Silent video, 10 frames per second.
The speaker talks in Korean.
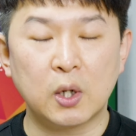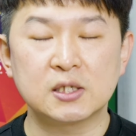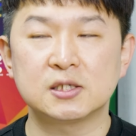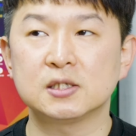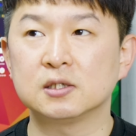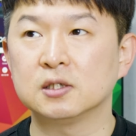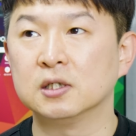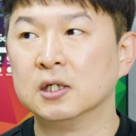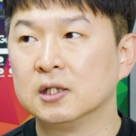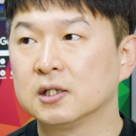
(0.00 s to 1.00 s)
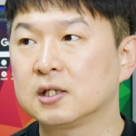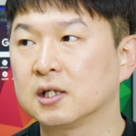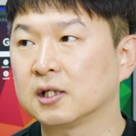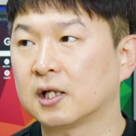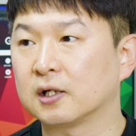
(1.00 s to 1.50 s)
화질을
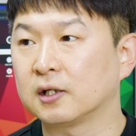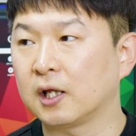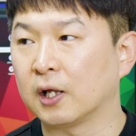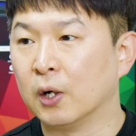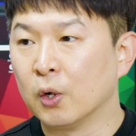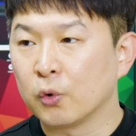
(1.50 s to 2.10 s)
느끼게 되는데